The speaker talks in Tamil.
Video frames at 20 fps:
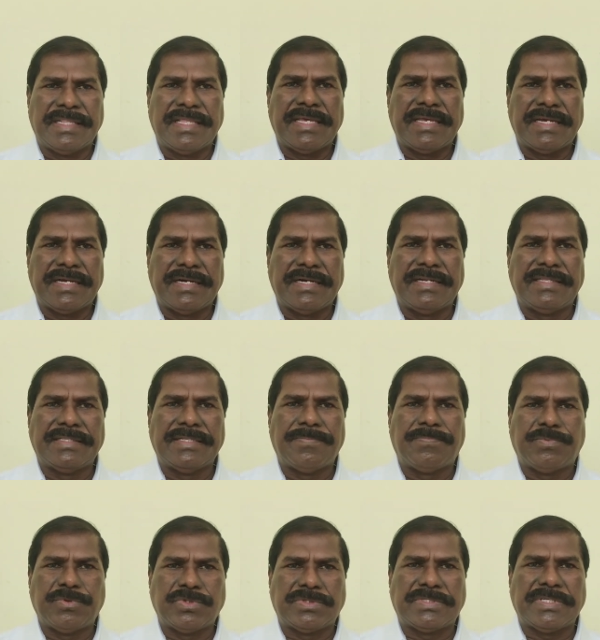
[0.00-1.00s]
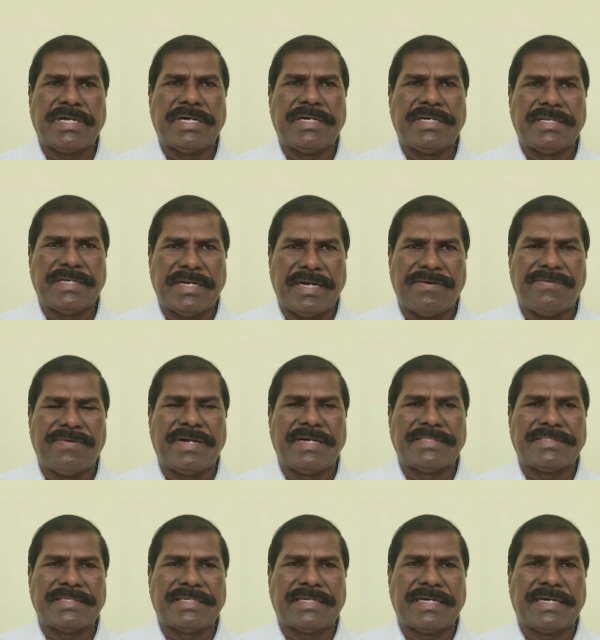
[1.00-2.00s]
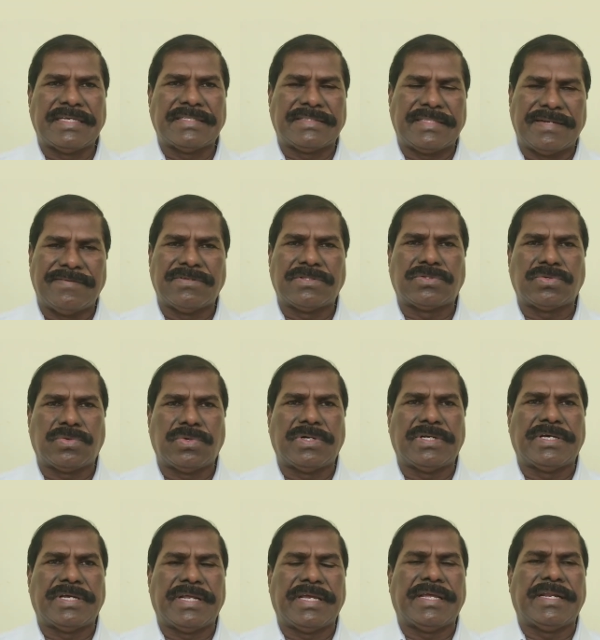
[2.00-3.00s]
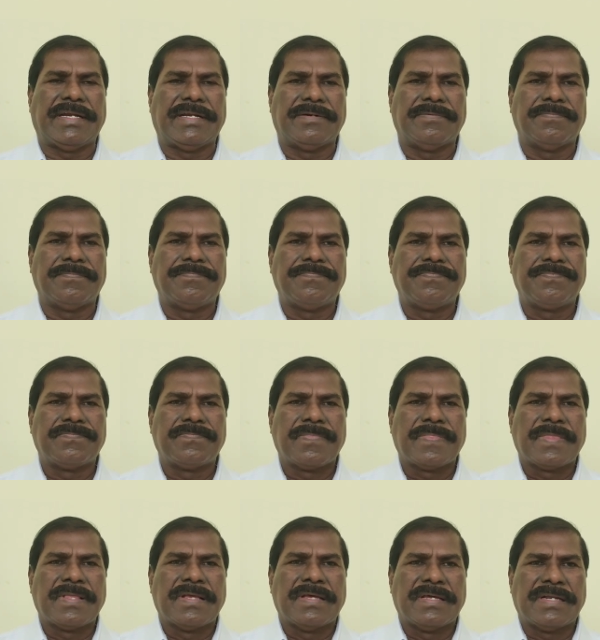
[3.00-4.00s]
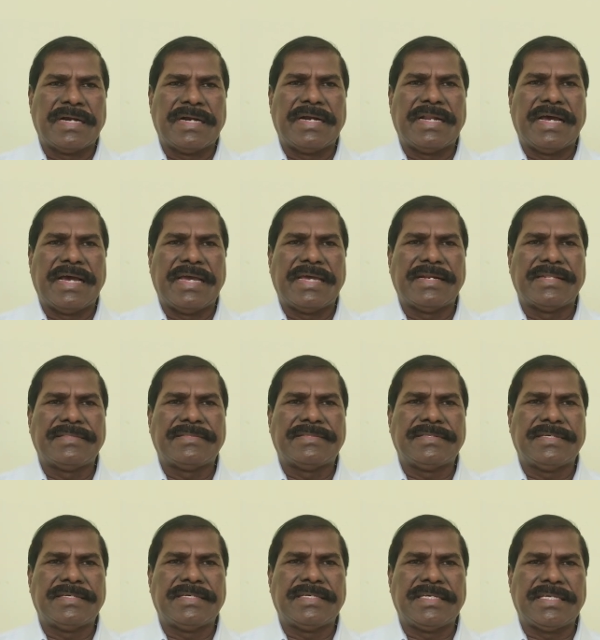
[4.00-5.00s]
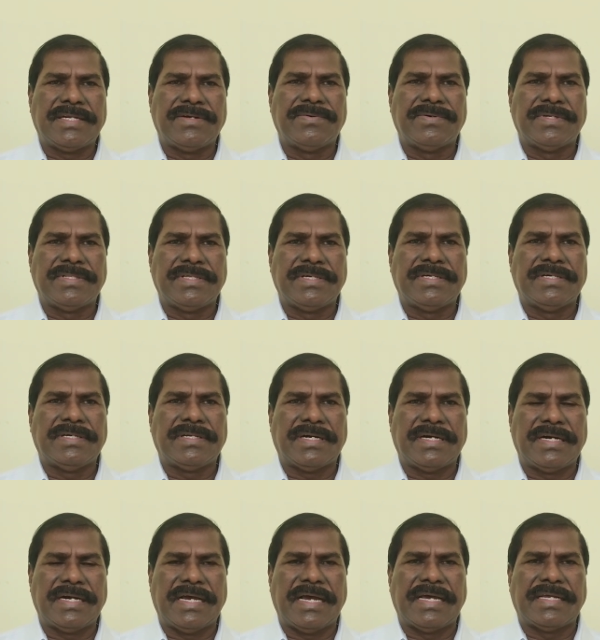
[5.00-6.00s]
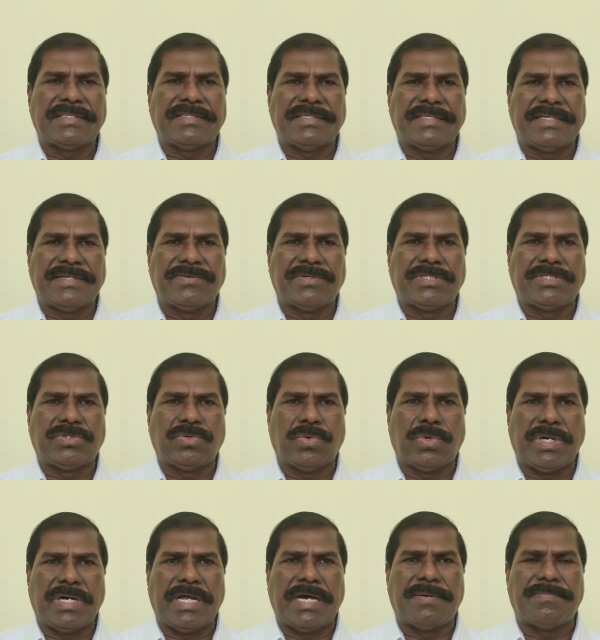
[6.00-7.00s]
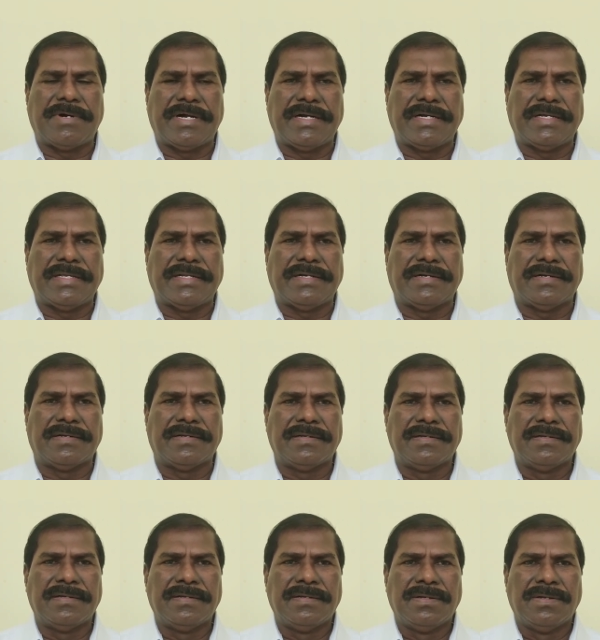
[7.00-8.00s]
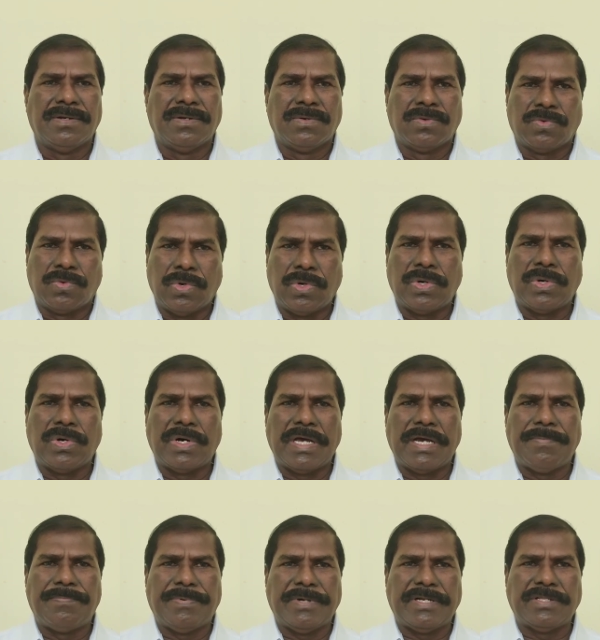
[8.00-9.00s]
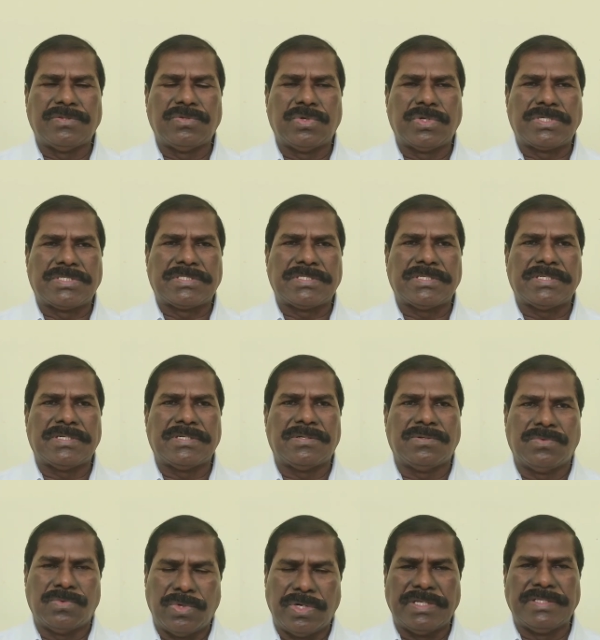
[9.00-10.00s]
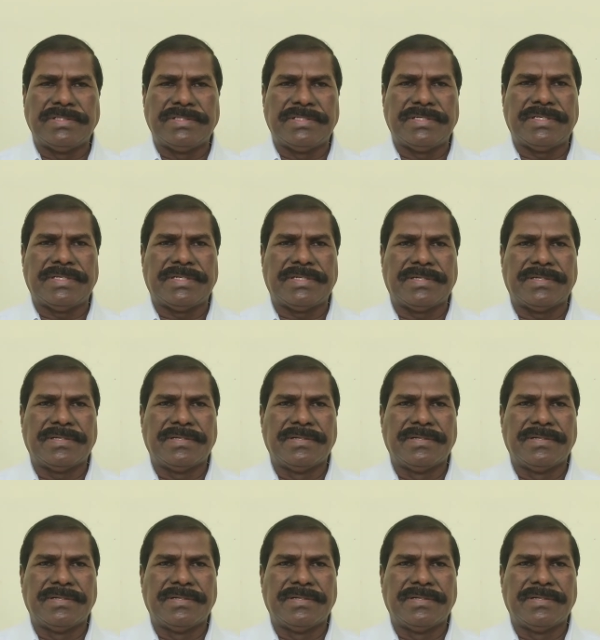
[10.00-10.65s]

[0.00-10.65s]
இதயங்கணிந்த புத்தாண்டு நல்வாழ்த்துக்களை தெரிவித்துக் கொள்கிறேன் இரண்டாயிரத்தி இருபது இரண்டாயிரத்தி இருபத்தி ஒன்னாம் ஆண்டின் கொரோனா பெருந்தொற்று ஒளிந்து